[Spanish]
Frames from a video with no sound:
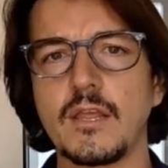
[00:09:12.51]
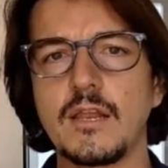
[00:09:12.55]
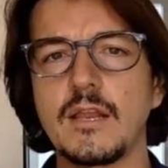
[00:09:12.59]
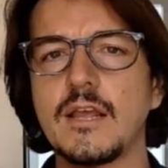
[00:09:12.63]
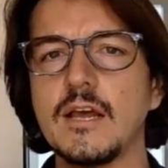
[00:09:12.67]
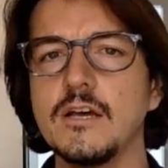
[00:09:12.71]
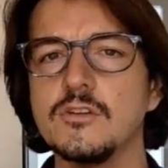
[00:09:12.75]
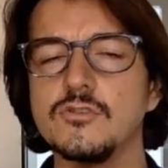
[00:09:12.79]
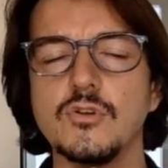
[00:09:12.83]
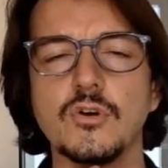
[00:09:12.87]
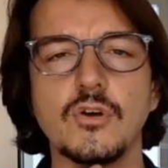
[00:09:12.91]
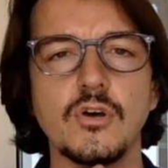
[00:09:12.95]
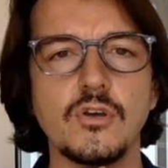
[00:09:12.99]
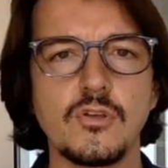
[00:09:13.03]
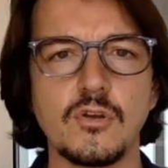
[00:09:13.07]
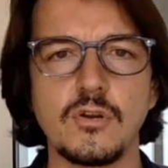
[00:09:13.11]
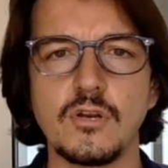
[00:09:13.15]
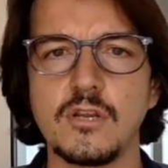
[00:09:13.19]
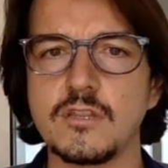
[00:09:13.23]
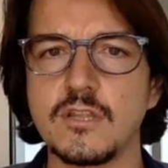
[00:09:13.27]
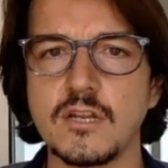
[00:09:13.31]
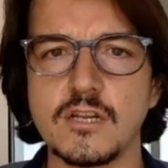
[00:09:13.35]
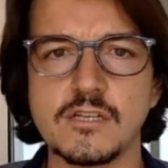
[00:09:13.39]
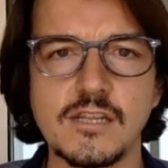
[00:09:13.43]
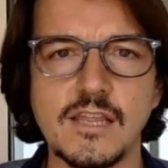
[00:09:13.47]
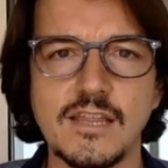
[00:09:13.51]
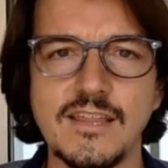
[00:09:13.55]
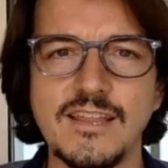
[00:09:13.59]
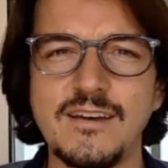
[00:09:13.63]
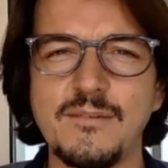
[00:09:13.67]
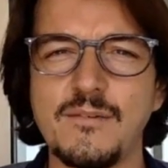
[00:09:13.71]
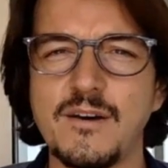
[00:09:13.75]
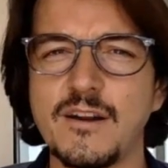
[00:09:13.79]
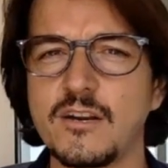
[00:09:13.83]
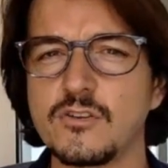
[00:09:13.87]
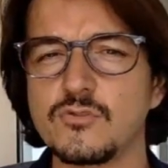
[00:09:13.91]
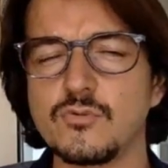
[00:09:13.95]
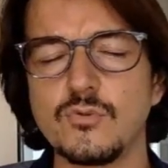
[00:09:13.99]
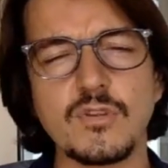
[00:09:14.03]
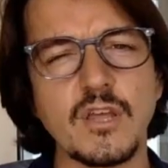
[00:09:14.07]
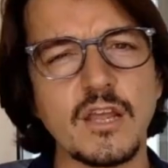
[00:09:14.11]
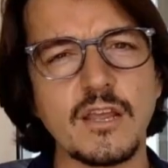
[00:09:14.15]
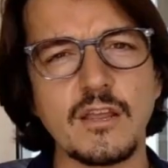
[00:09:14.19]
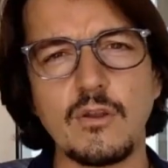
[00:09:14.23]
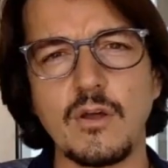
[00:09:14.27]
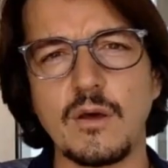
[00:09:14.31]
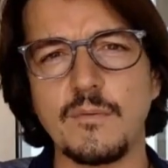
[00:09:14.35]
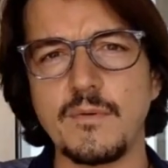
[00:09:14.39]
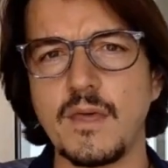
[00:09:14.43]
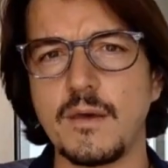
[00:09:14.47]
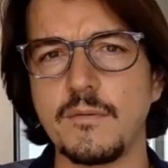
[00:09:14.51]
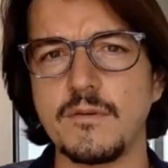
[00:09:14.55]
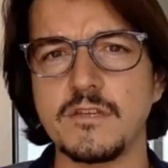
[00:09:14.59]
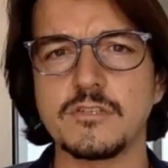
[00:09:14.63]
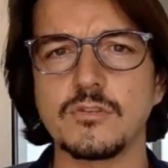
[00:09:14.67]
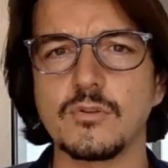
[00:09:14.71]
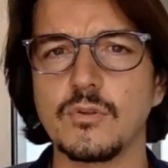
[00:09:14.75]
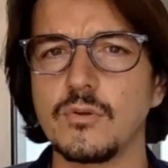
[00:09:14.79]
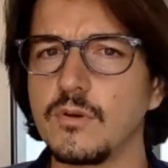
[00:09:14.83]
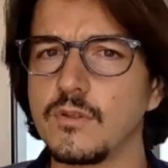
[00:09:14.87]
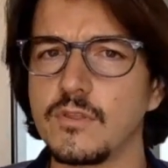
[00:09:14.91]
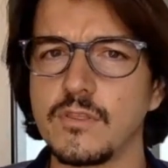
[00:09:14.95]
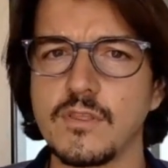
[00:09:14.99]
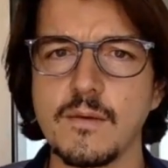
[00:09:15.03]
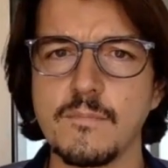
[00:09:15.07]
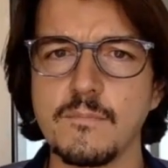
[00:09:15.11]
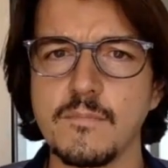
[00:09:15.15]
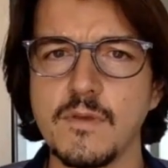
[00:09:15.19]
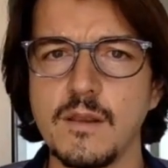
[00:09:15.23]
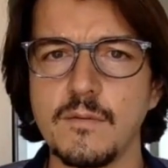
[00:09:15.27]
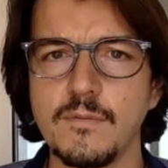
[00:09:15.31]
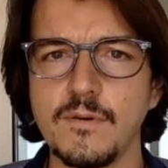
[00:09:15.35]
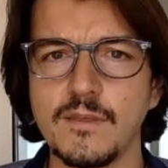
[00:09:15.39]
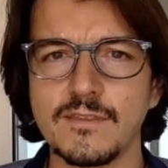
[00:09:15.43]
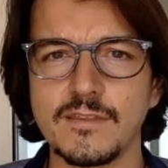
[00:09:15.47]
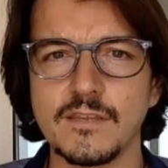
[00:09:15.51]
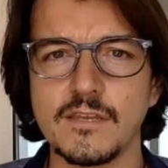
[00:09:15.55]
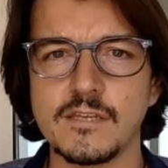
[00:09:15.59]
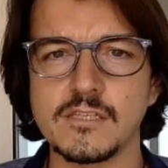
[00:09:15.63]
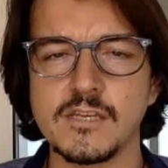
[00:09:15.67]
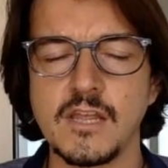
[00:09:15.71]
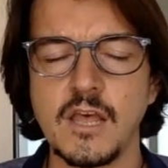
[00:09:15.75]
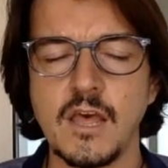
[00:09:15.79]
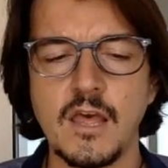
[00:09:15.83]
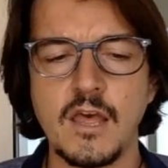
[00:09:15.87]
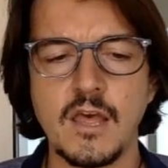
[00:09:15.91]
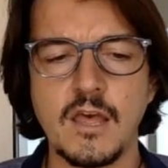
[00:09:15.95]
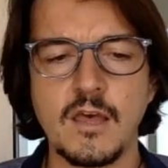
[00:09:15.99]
el caso que yo le trasladaba resulta que lo había visto 100.000 veces,